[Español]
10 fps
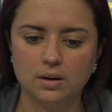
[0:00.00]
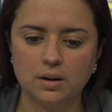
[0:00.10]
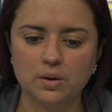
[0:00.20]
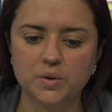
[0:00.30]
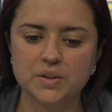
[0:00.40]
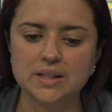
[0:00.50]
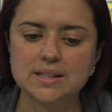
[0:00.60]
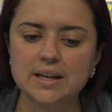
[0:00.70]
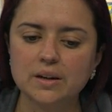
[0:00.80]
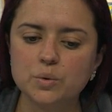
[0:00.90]
encontré
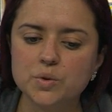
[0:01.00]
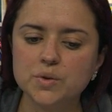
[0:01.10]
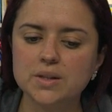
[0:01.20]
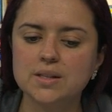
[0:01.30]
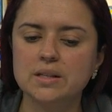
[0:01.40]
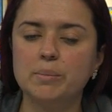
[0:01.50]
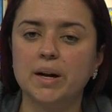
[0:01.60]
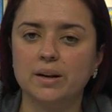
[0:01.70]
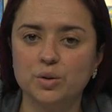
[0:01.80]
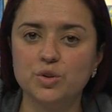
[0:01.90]
este recurso que se llama
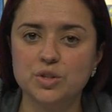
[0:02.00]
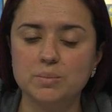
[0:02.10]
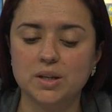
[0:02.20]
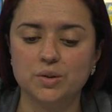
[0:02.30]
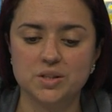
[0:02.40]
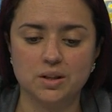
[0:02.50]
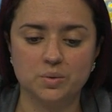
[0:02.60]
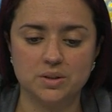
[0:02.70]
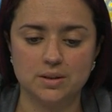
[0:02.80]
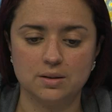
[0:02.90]
reconocimiento de
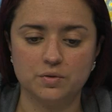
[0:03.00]
secuencias de